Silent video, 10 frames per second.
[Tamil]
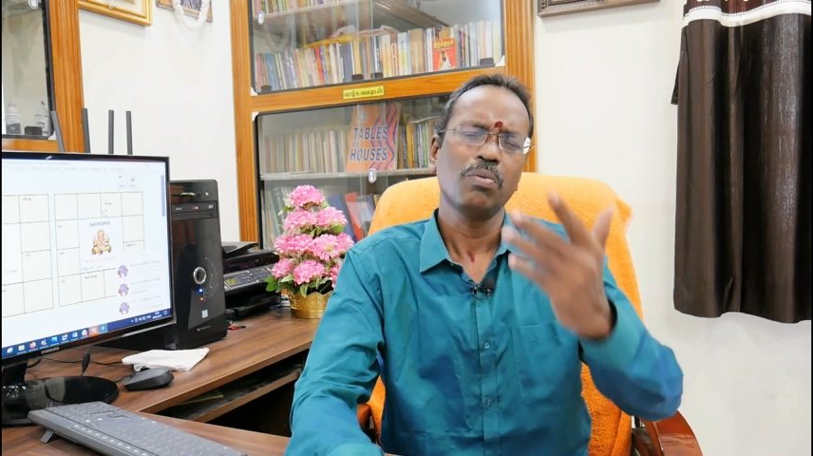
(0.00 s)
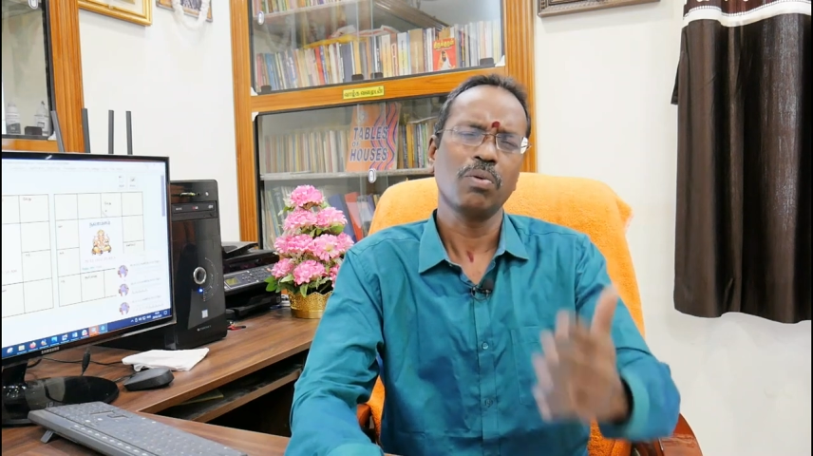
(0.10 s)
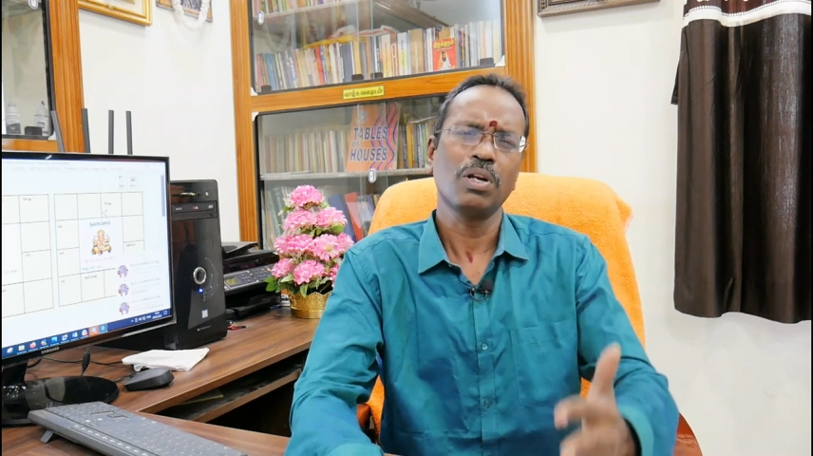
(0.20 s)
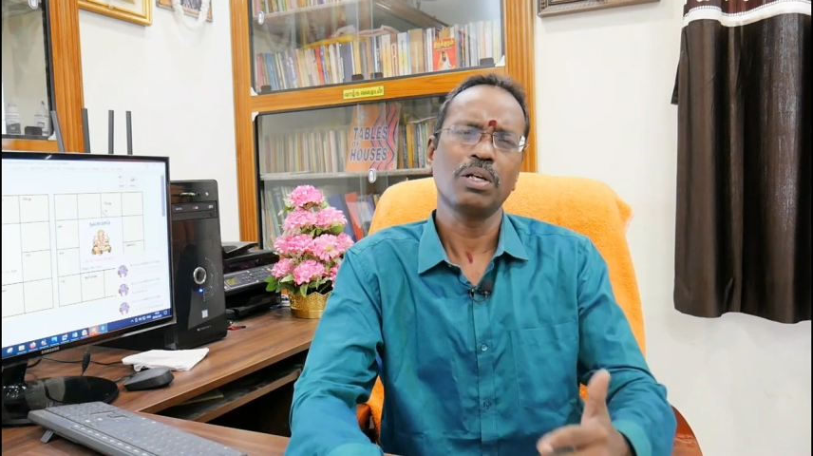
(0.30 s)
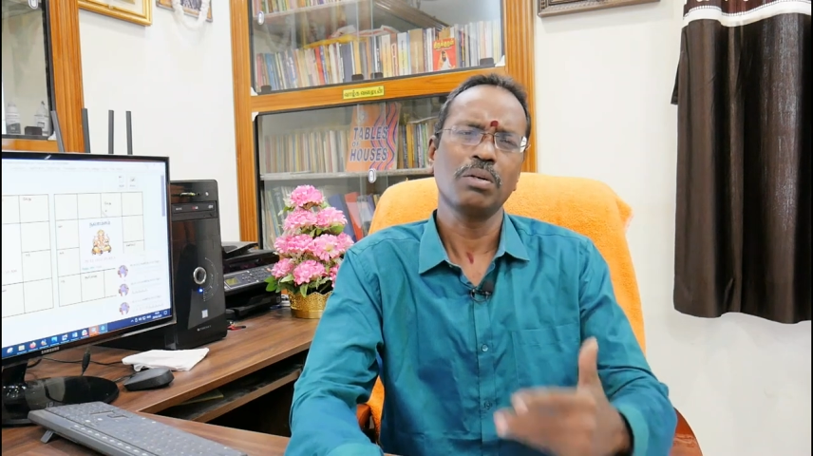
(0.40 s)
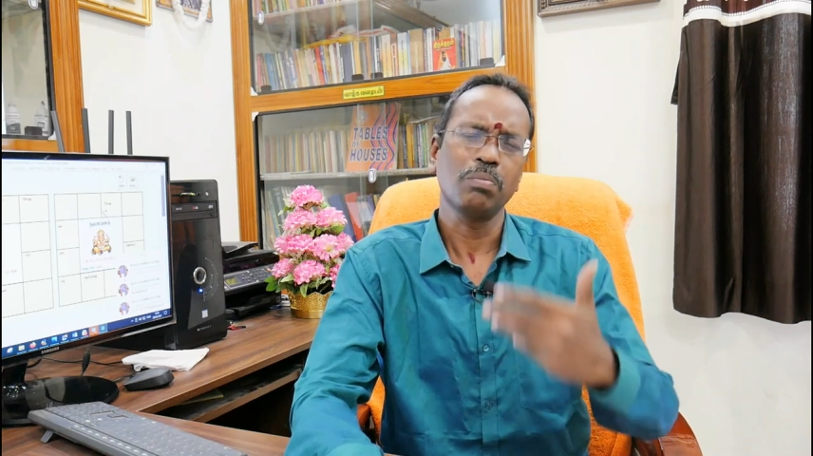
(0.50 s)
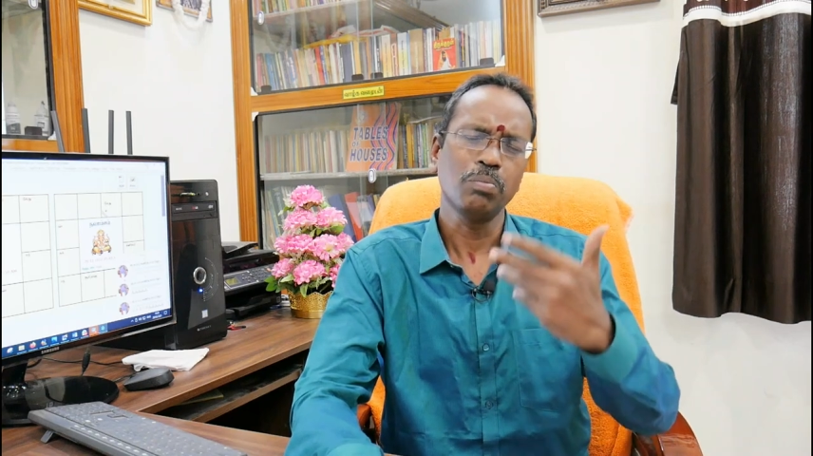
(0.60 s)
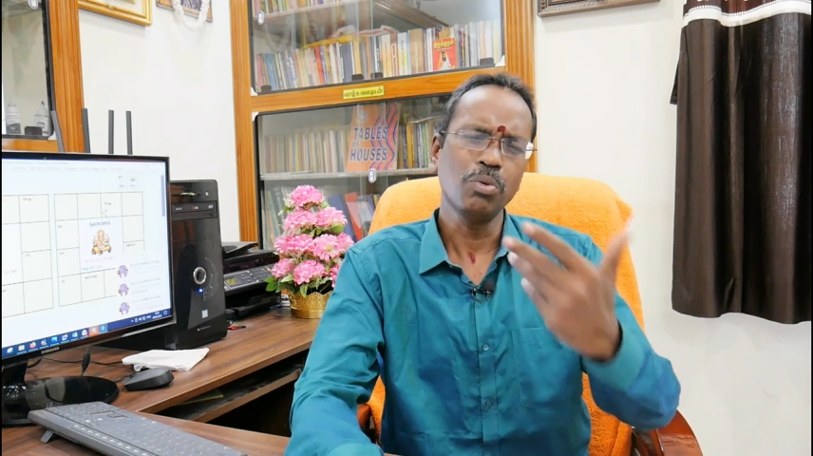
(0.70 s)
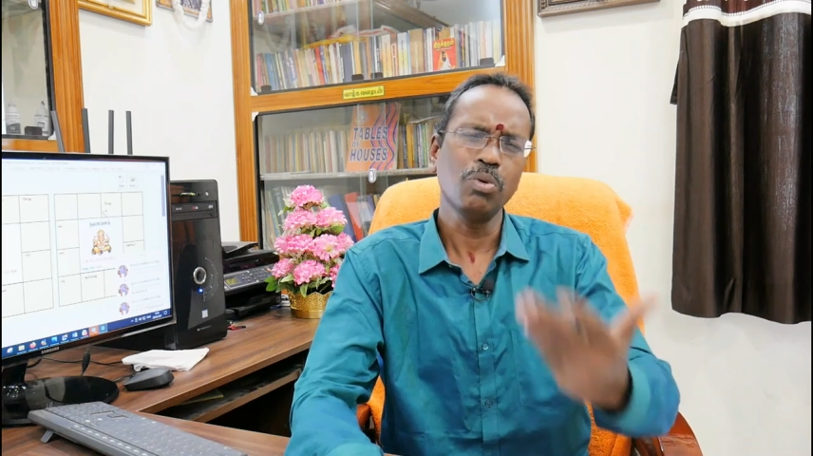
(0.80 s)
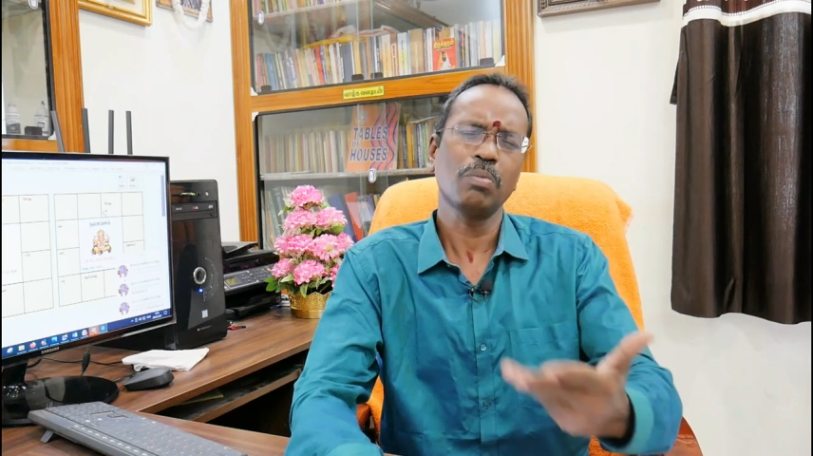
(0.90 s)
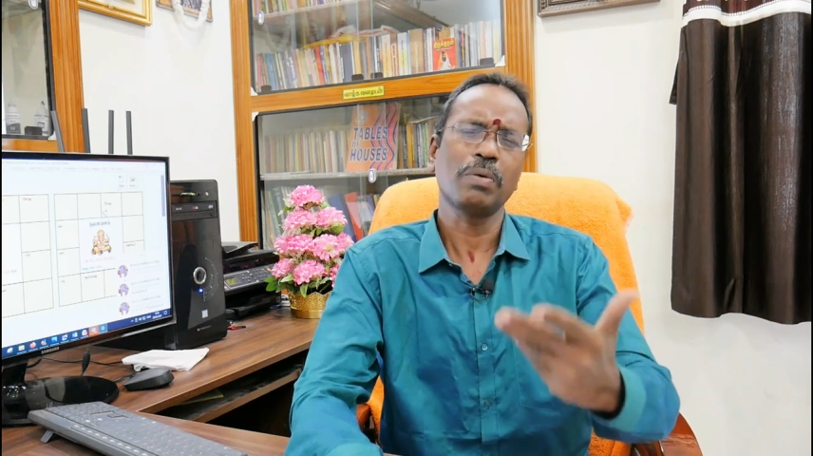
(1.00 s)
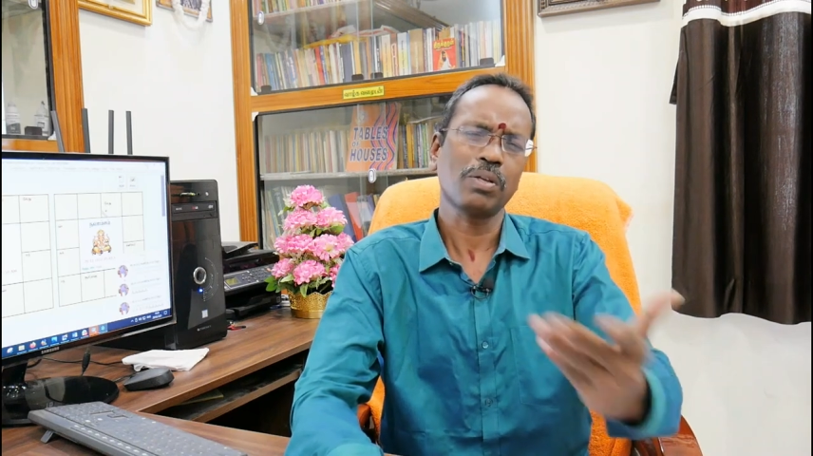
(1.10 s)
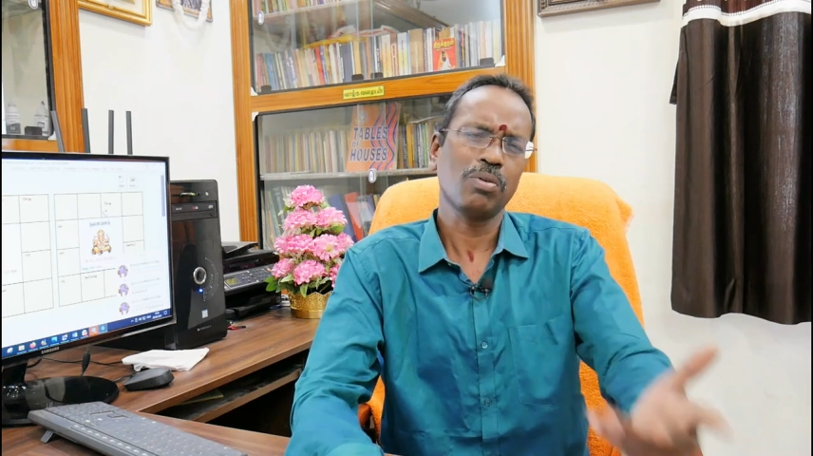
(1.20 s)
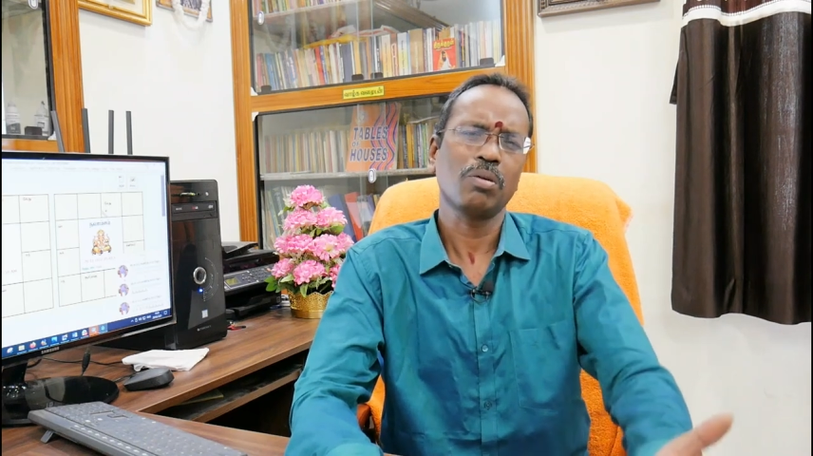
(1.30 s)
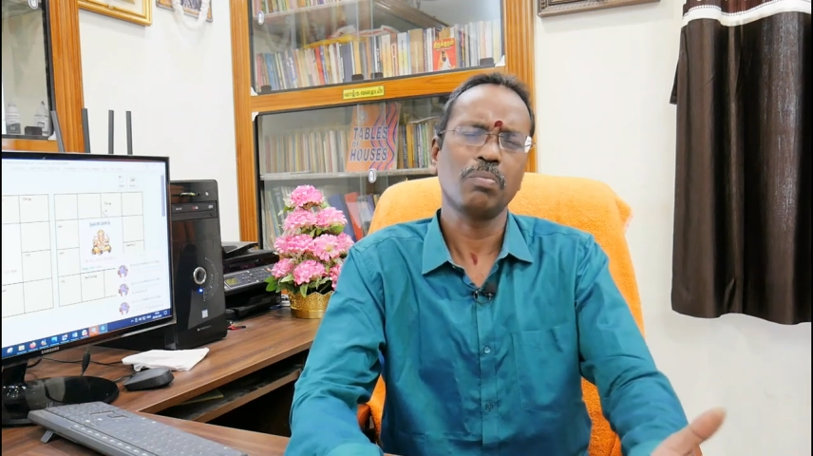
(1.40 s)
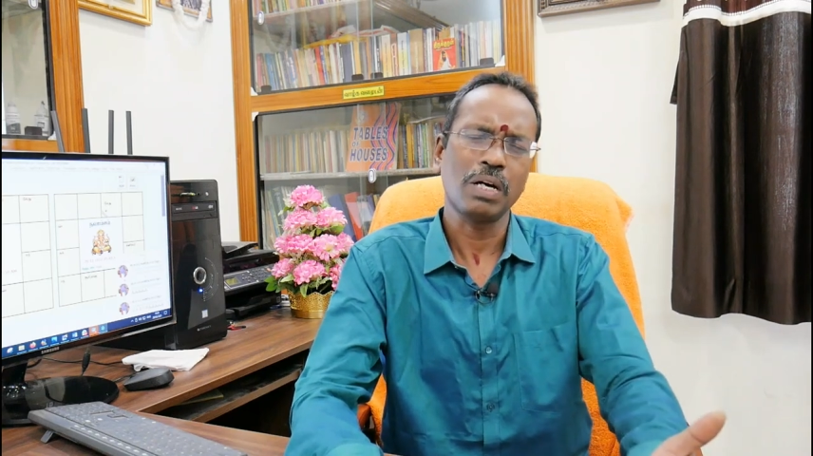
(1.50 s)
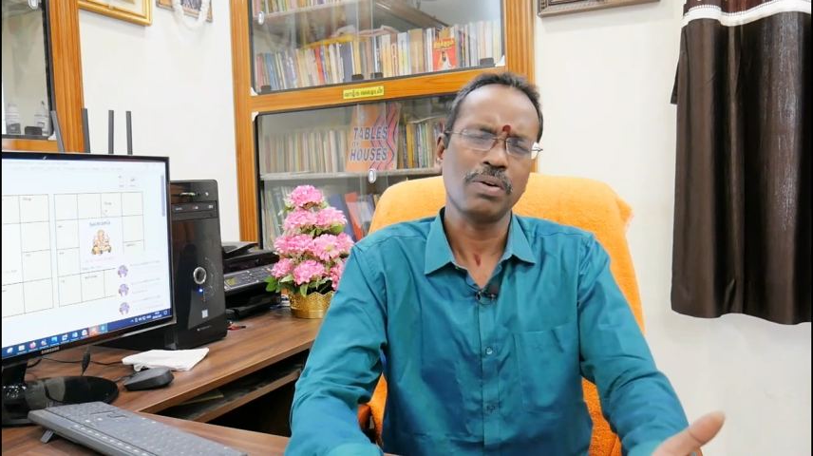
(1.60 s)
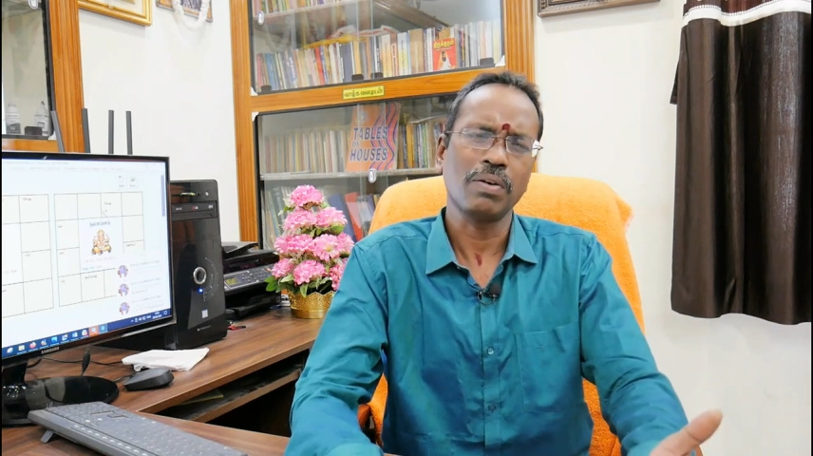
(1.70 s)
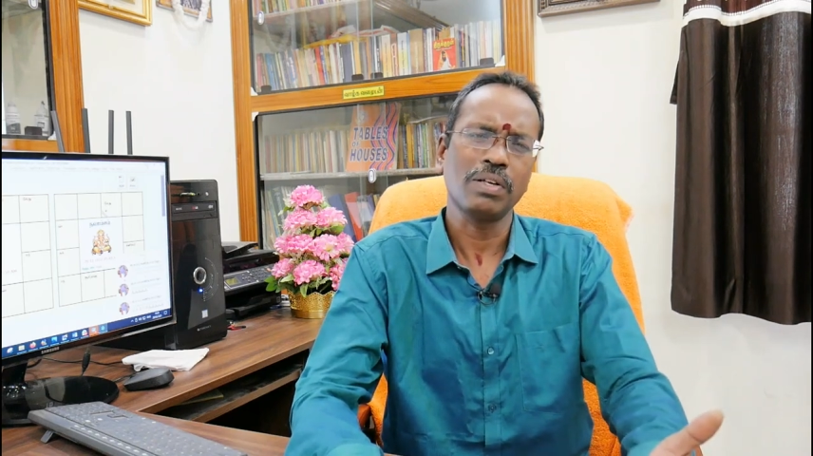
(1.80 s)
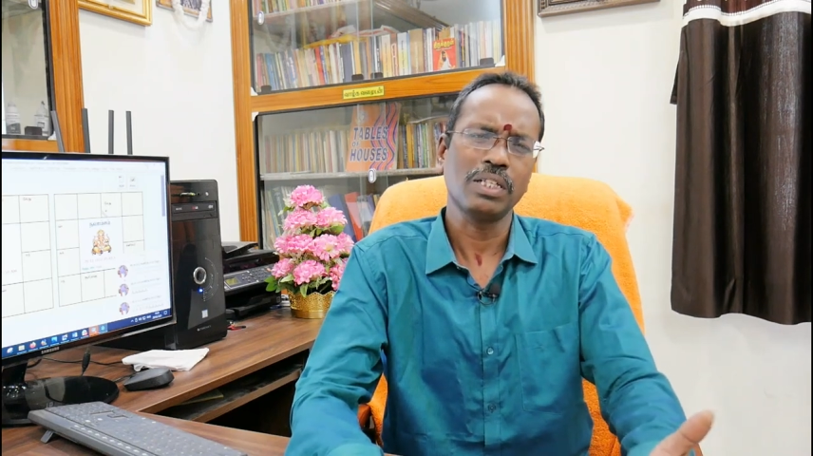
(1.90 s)
உங்களுக்கு மூணு பதினொன்று
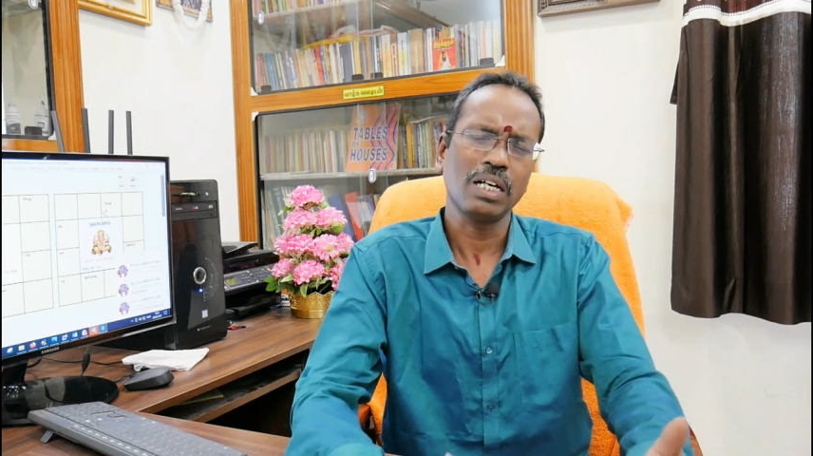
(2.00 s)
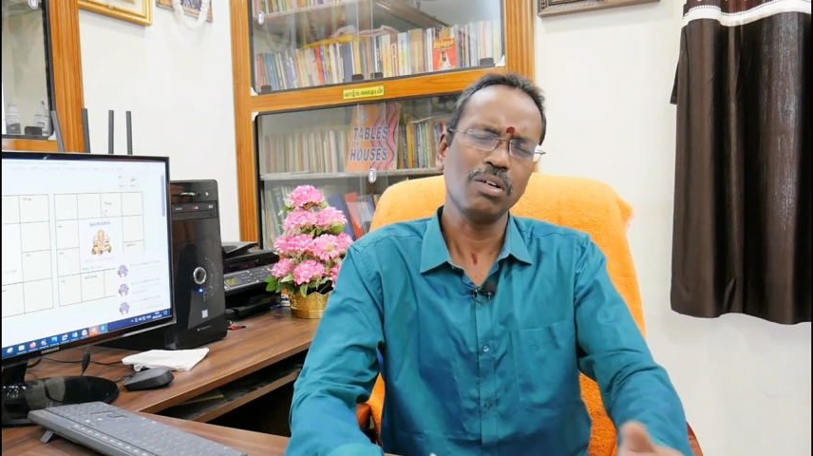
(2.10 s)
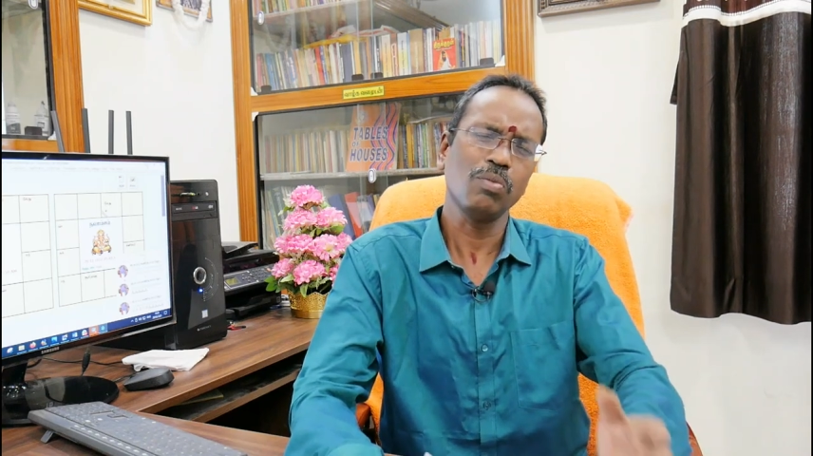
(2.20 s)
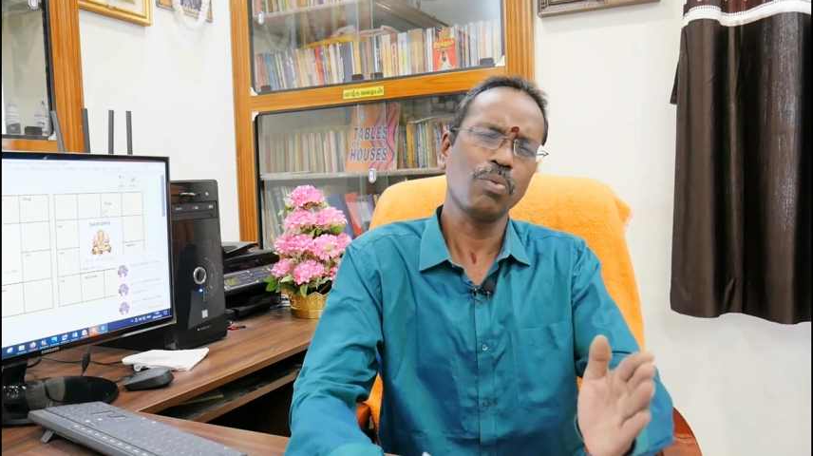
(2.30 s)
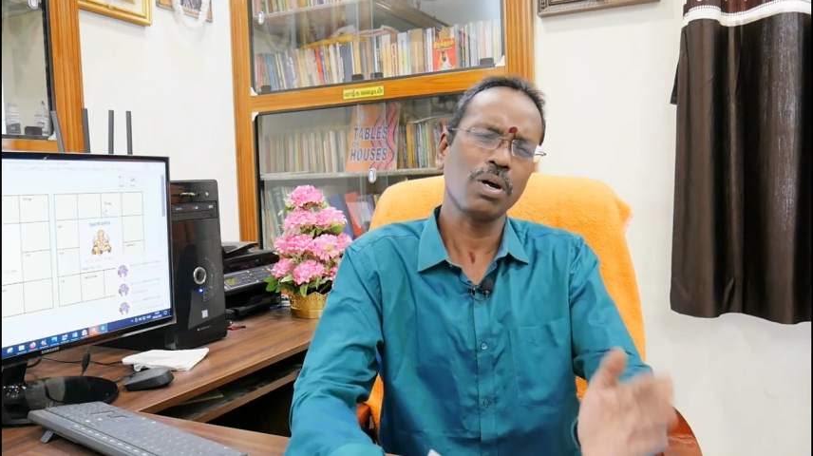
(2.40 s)
பாவங்கள் வந்தாலோ